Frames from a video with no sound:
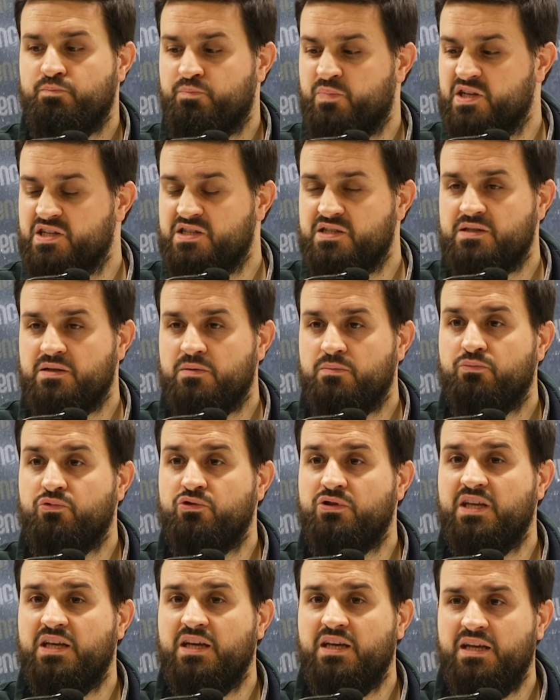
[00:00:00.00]
biz
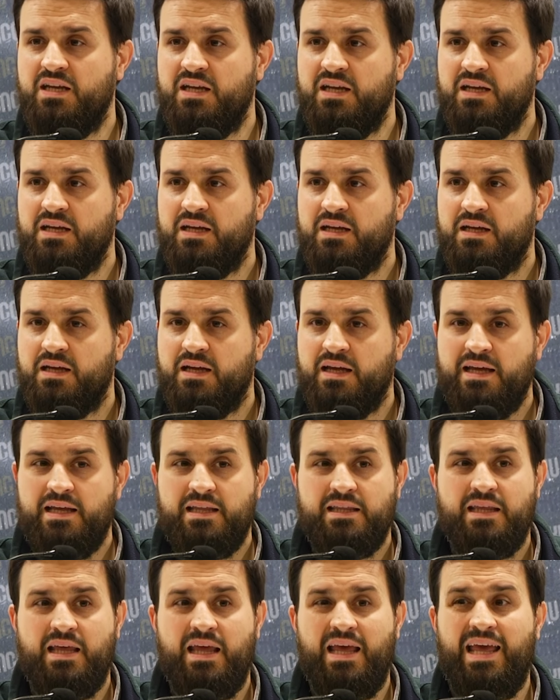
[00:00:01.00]
bu dini
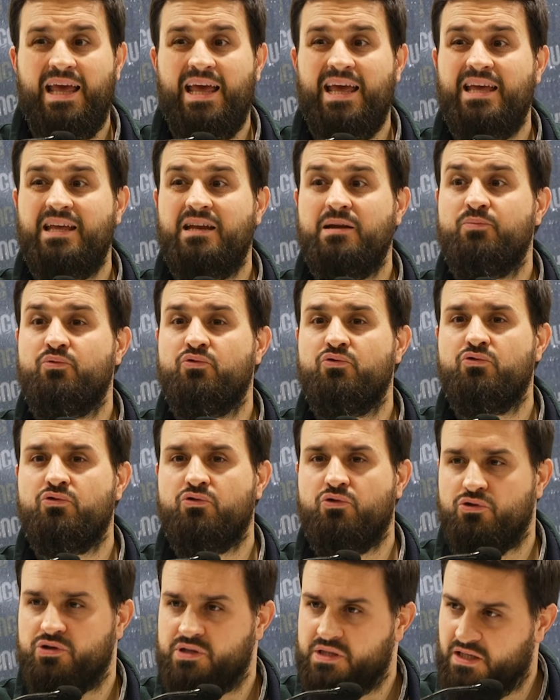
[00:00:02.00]
eğri büğrü
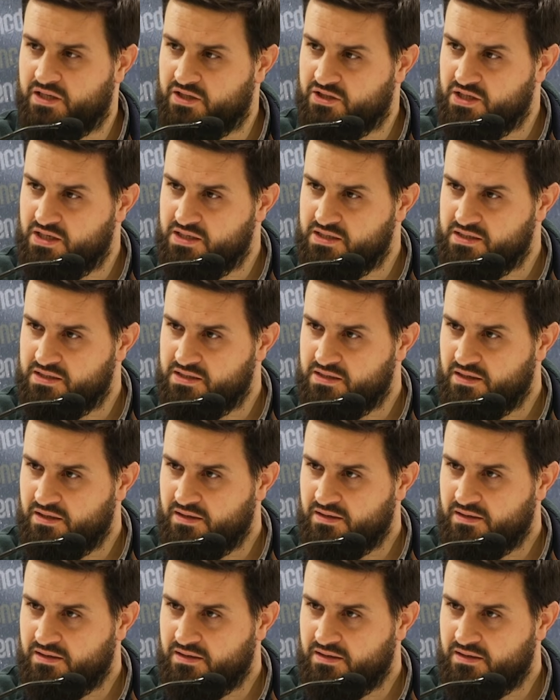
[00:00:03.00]
göstereceğiz.